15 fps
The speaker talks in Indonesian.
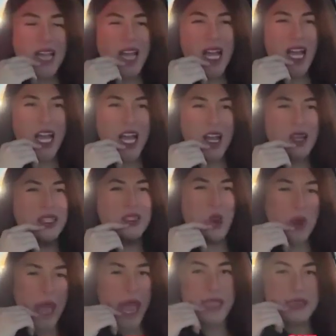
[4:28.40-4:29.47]
ya kak
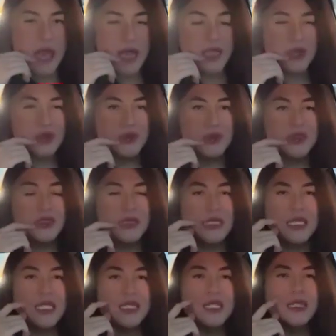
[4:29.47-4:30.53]
oke okay aja gitu
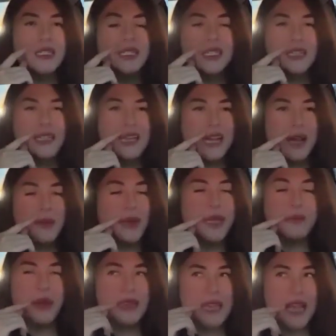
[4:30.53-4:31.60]

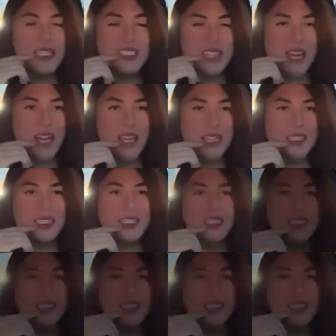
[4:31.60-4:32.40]
menikmati aja